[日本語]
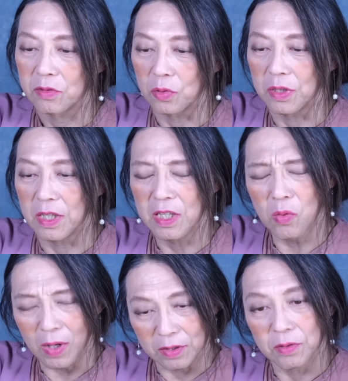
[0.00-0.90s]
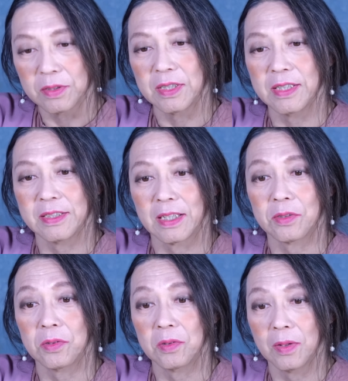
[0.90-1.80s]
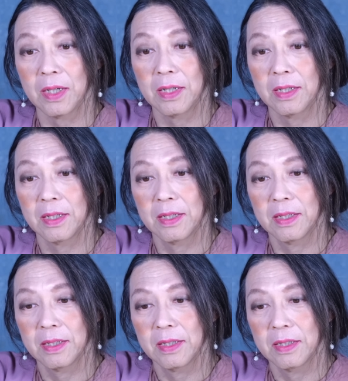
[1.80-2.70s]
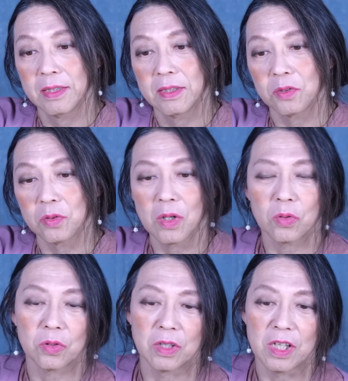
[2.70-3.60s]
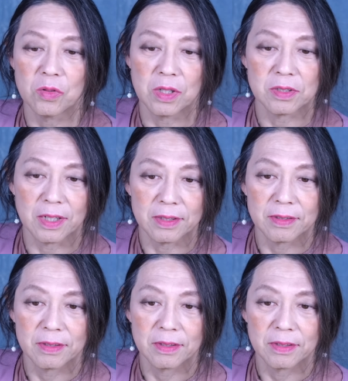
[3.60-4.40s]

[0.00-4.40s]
それでいいのかと政治家というのはそんなことでいいのですか